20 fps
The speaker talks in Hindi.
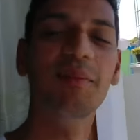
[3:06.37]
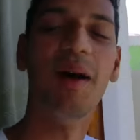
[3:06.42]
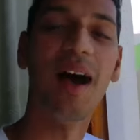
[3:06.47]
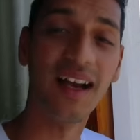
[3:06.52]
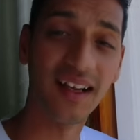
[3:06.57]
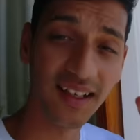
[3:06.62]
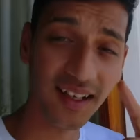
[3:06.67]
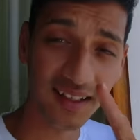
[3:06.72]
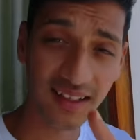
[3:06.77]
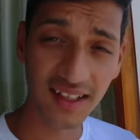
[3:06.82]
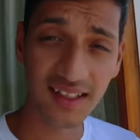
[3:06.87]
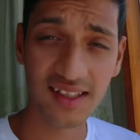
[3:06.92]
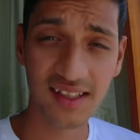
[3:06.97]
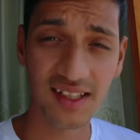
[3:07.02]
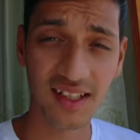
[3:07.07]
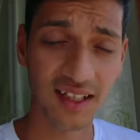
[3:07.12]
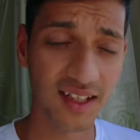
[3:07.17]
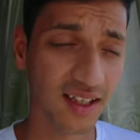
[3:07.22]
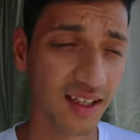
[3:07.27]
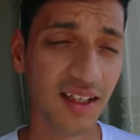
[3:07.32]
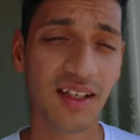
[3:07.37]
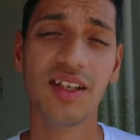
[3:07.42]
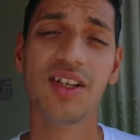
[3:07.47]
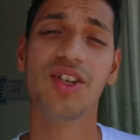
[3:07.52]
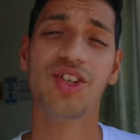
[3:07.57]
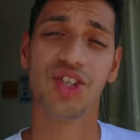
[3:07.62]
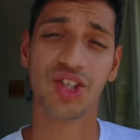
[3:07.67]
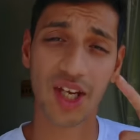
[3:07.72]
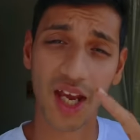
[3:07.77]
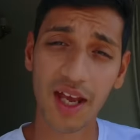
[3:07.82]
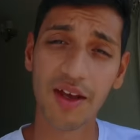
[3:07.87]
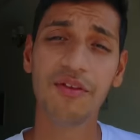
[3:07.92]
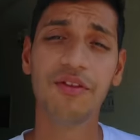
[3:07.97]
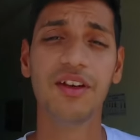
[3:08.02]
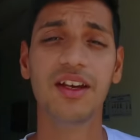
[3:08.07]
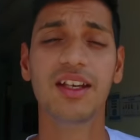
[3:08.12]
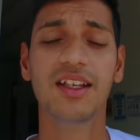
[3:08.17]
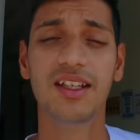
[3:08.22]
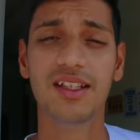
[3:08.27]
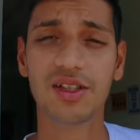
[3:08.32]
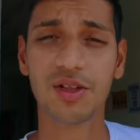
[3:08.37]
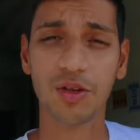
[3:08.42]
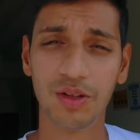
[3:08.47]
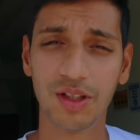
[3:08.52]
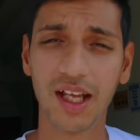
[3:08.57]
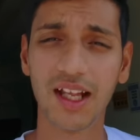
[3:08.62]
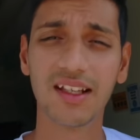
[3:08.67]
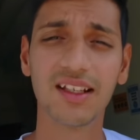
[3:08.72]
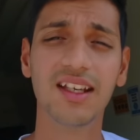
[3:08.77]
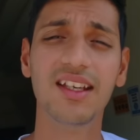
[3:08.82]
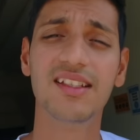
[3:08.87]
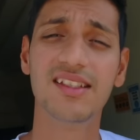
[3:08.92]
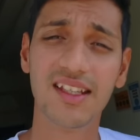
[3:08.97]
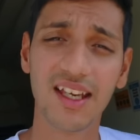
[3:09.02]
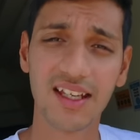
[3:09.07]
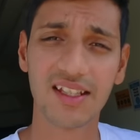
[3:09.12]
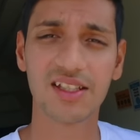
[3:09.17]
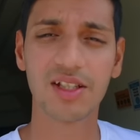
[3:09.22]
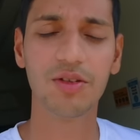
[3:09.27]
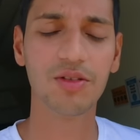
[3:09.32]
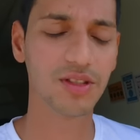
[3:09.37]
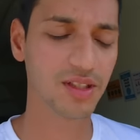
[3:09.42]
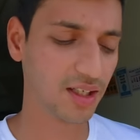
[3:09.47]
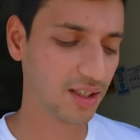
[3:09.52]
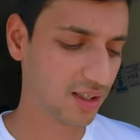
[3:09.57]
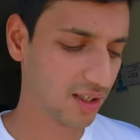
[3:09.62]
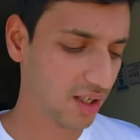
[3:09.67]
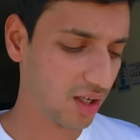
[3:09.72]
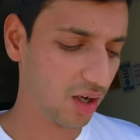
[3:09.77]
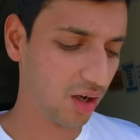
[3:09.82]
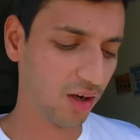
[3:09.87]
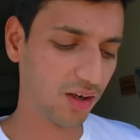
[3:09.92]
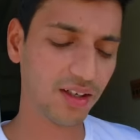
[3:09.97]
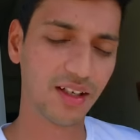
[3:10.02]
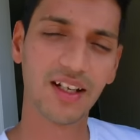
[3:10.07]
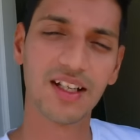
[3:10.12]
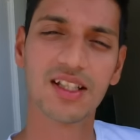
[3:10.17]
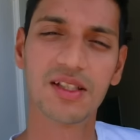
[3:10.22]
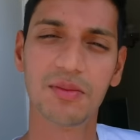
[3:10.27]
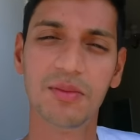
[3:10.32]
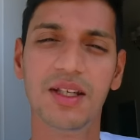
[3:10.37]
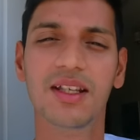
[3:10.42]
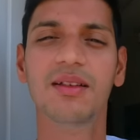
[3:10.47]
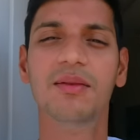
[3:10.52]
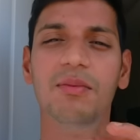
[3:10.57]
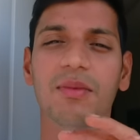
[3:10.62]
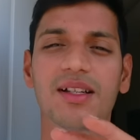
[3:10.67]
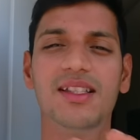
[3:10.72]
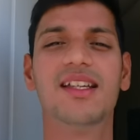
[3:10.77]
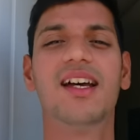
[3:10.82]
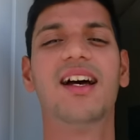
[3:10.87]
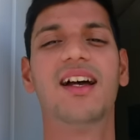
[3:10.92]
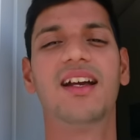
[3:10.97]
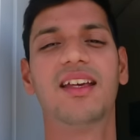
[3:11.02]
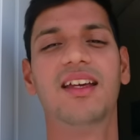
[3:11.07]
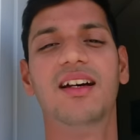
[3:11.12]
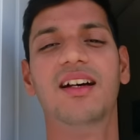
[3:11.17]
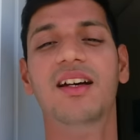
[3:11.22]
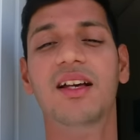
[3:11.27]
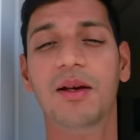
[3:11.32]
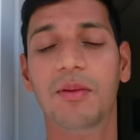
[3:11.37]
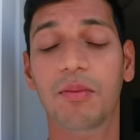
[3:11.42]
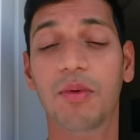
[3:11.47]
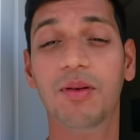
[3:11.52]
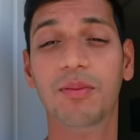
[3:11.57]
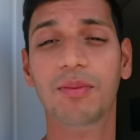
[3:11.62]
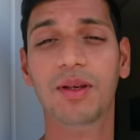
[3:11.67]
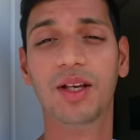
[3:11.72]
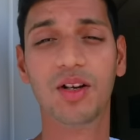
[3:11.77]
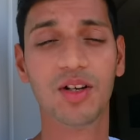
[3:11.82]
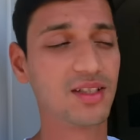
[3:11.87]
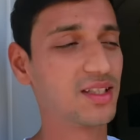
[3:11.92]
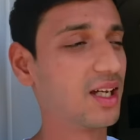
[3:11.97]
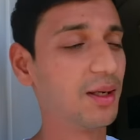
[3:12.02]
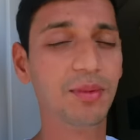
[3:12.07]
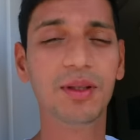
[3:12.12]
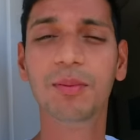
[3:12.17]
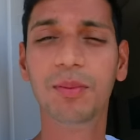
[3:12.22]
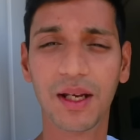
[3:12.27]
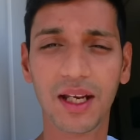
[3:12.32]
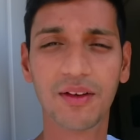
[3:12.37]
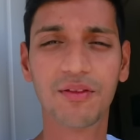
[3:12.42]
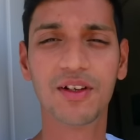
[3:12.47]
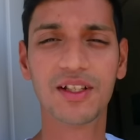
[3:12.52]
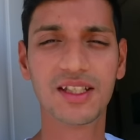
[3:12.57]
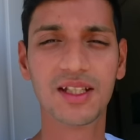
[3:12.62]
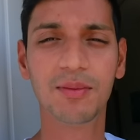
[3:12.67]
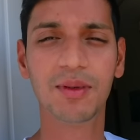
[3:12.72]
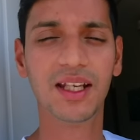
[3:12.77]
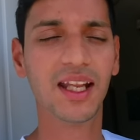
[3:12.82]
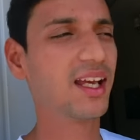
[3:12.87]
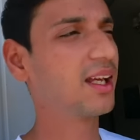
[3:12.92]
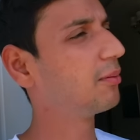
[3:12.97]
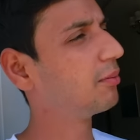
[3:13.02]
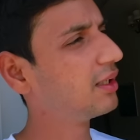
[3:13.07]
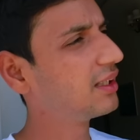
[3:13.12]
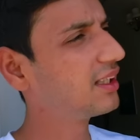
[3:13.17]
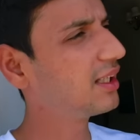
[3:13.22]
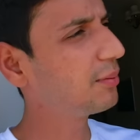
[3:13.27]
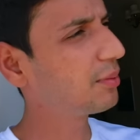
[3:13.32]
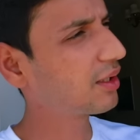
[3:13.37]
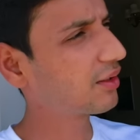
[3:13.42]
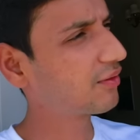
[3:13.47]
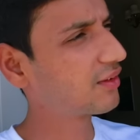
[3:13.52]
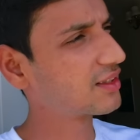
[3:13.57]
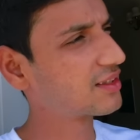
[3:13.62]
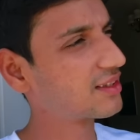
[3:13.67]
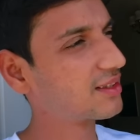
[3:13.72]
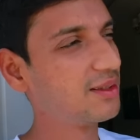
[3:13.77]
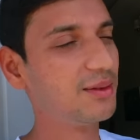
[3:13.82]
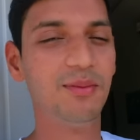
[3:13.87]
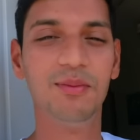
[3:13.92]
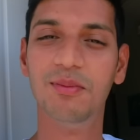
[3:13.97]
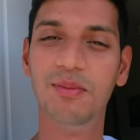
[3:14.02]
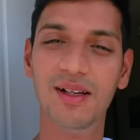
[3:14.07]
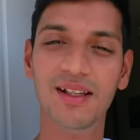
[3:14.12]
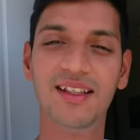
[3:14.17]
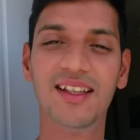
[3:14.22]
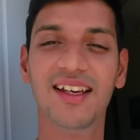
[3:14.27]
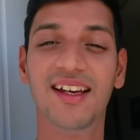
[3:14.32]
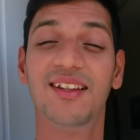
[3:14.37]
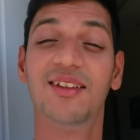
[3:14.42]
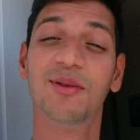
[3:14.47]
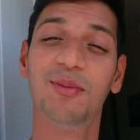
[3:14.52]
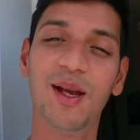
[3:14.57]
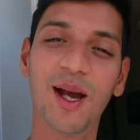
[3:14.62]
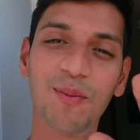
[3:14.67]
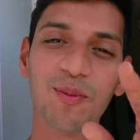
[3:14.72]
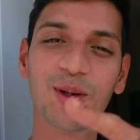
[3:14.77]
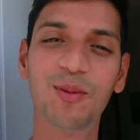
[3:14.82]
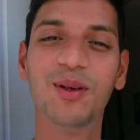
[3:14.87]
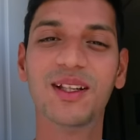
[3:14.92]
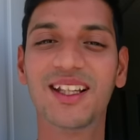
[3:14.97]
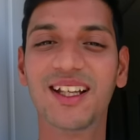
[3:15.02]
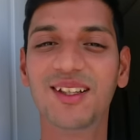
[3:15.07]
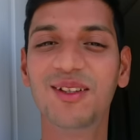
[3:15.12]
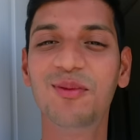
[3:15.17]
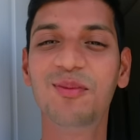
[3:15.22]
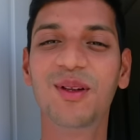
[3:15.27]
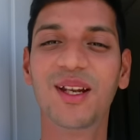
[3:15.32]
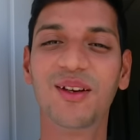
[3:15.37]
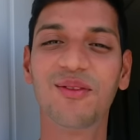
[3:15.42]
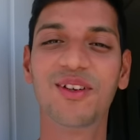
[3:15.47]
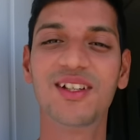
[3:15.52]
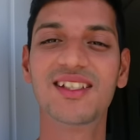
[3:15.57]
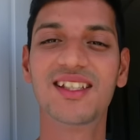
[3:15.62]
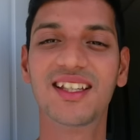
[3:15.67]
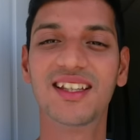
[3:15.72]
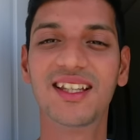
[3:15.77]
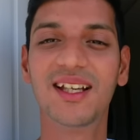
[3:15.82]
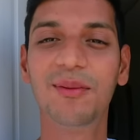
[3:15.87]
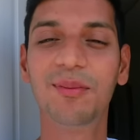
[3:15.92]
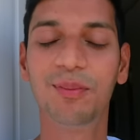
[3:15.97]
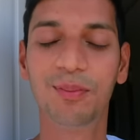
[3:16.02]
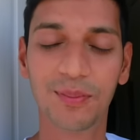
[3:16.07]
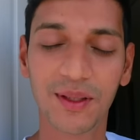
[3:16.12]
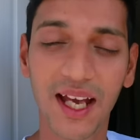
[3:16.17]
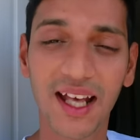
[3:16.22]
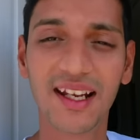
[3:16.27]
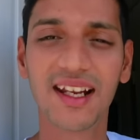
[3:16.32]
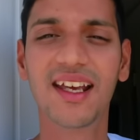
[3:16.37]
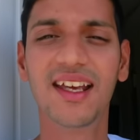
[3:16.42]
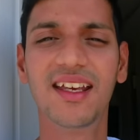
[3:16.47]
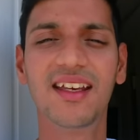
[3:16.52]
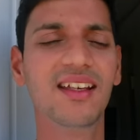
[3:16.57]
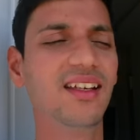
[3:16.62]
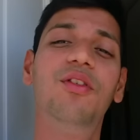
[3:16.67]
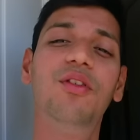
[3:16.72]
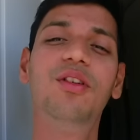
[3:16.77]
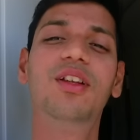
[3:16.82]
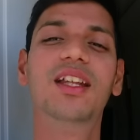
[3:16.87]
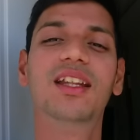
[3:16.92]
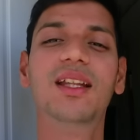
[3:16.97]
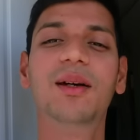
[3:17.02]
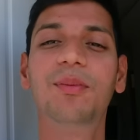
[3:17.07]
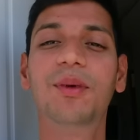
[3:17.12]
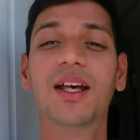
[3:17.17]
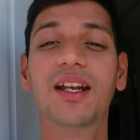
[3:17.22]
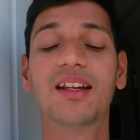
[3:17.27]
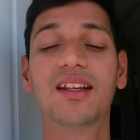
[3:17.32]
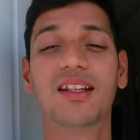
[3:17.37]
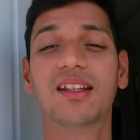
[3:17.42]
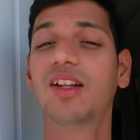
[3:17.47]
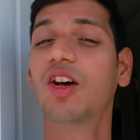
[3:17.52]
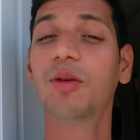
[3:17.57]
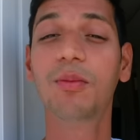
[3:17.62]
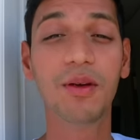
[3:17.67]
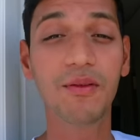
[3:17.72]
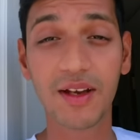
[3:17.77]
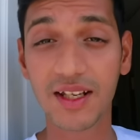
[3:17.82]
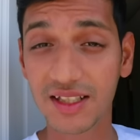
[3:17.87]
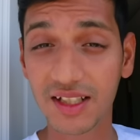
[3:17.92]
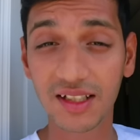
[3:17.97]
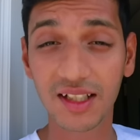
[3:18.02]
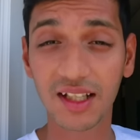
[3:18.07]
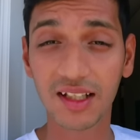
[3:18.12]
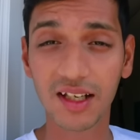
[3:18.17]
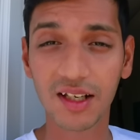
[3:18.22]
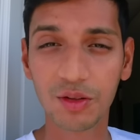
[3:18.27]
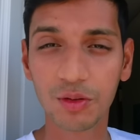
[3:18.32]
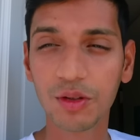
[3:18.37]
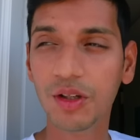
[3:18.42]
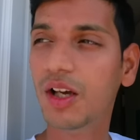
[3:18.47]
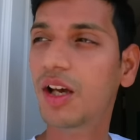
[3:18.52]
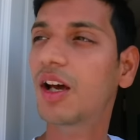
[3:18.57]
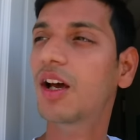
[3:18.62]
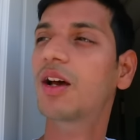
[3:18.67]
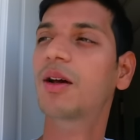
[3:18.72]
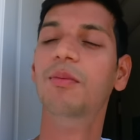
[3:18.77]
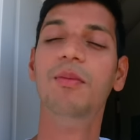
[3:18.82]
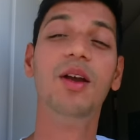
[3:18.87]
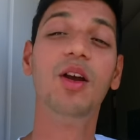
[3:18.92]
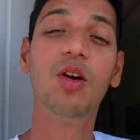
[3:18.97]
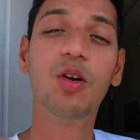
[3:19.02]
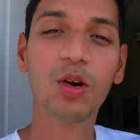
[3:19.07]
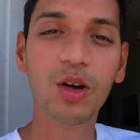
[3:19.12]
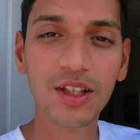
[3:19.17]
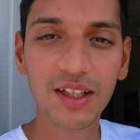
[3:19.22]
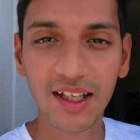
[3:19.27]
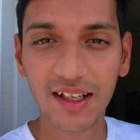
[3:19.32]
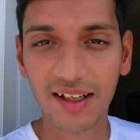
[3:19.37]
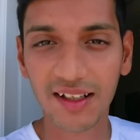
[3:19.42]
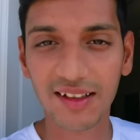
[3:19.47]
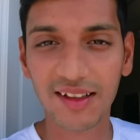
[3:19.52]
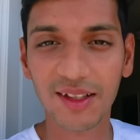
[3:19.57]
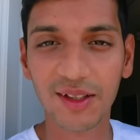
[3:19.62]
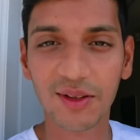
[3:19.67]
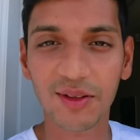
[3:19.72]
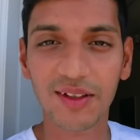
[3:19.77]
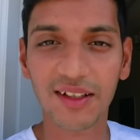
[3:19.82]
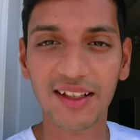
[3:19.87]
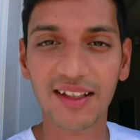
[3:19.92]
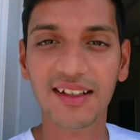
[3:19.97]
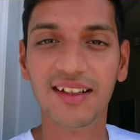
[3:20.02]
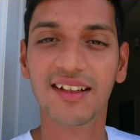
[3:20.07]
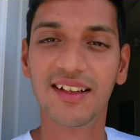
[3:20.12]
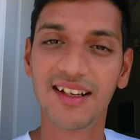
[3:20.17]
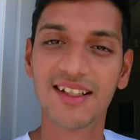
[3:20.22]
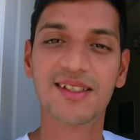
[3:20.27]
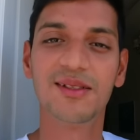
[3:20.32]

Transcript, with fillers: ये बांग्लादेश से है शेफ़ है इस होटल के इस गेस्ट हाउस के और ट्रस्ट में मज़ा आ गया बिकॉज अभी ब्रेकफास्ट ये बनाया के बन गया ब्रेकफास्ट हाँ। बन गया तो मैं आपको बता हूँ ब्रेकफास्ट कितना प्यारा है फूड कितना प्यारा रहता है और मैं वेजिटेरियन हूँ मेरे को कोई दिक्कत नहीं हो रही है